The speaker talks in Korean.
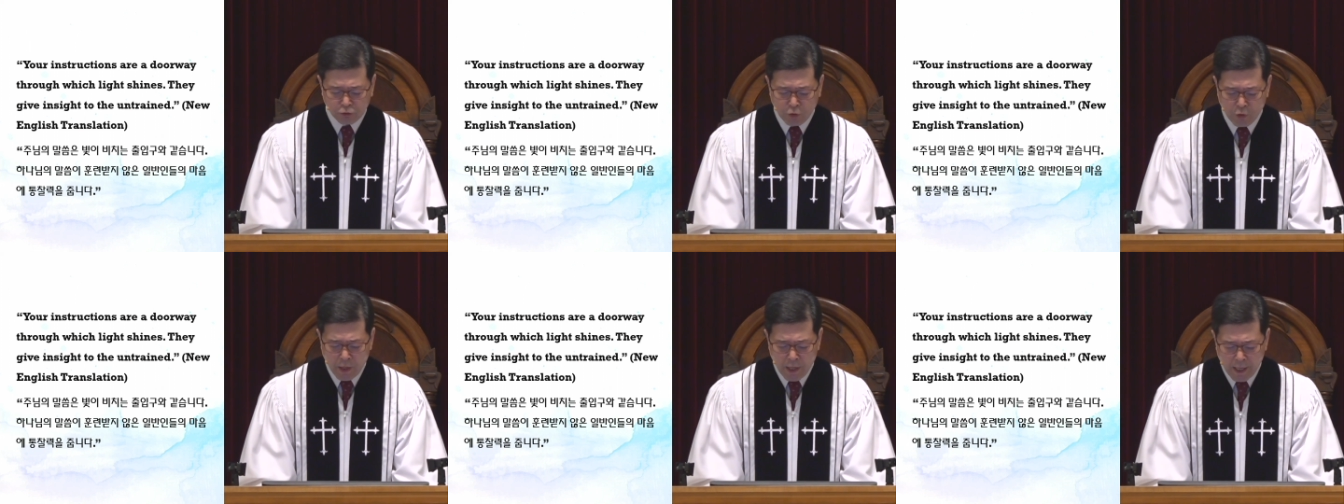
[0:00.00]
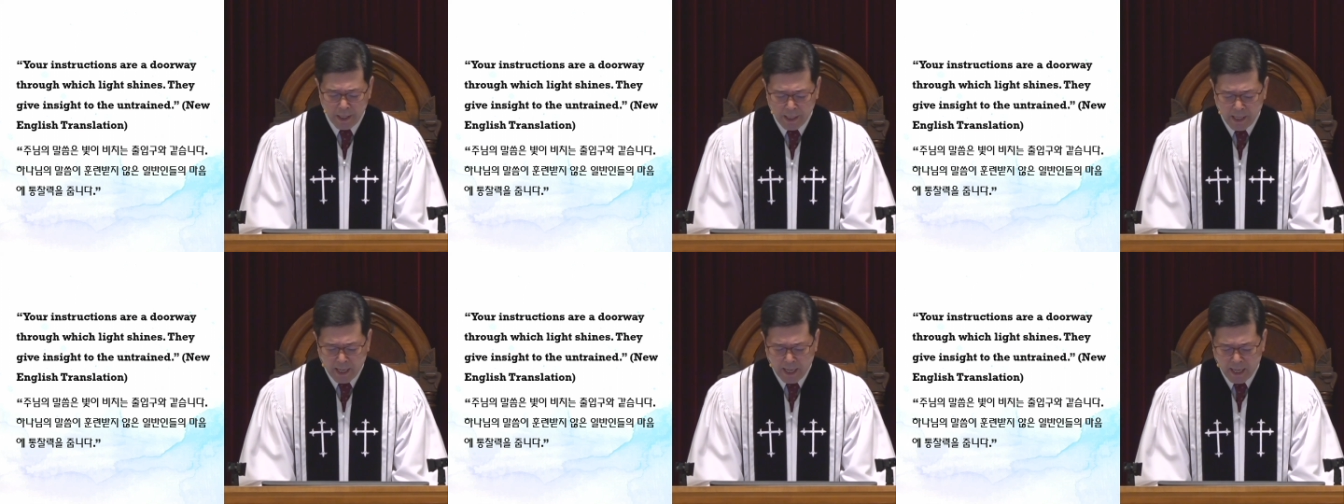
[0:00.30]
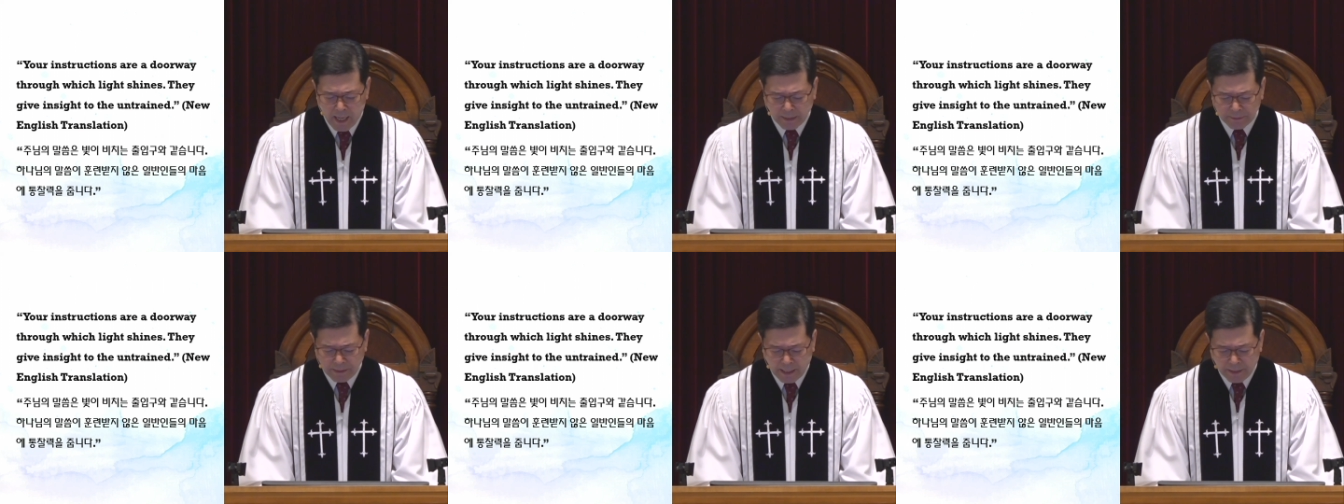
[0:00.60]

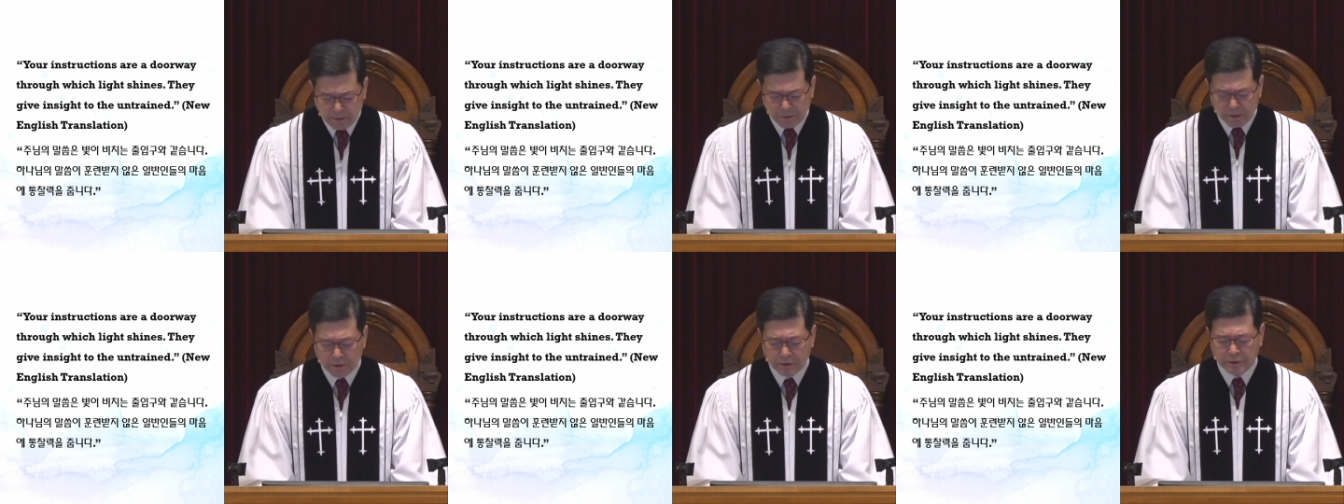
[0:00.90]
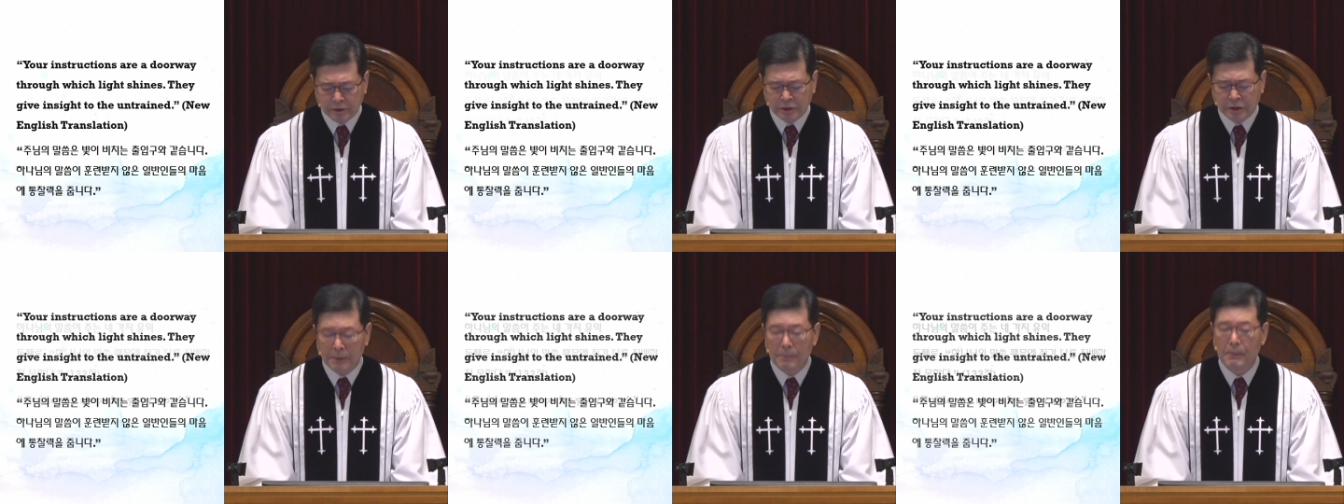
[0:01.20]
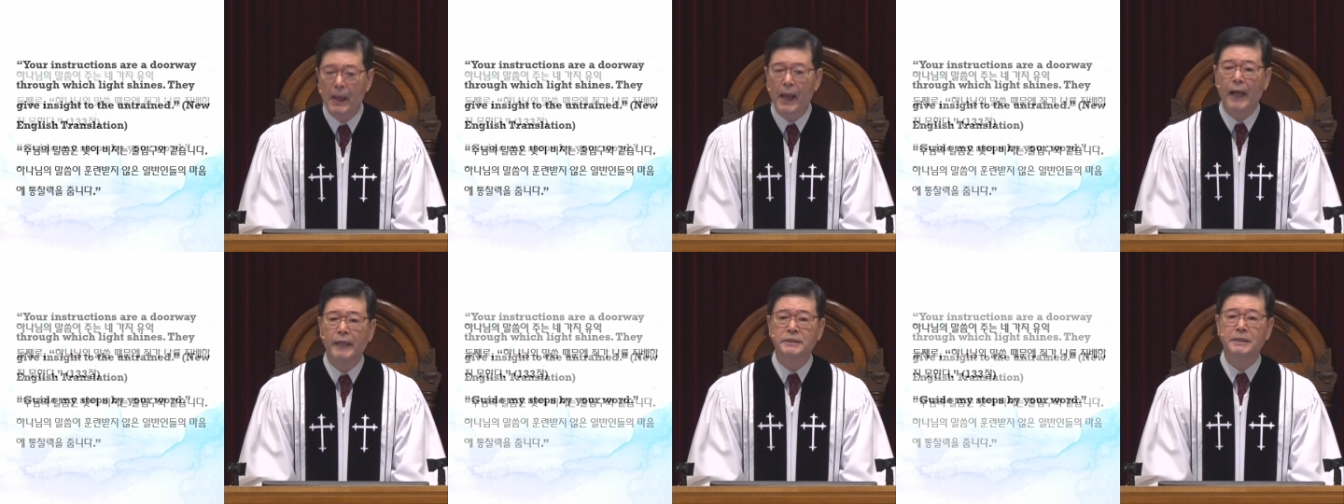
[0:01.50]
죄가 나를
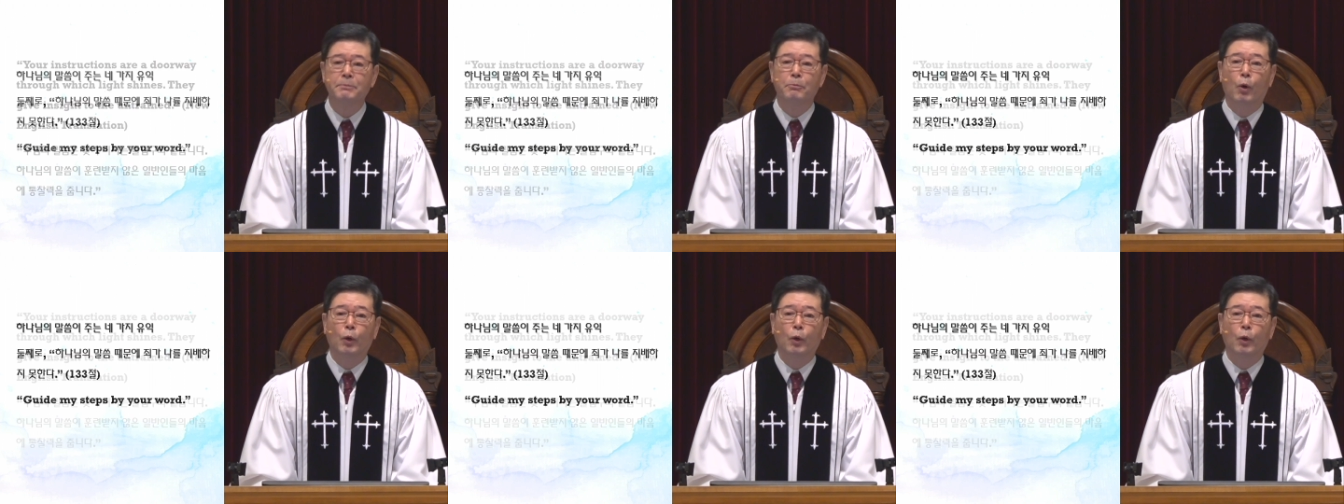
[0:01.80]
지배하지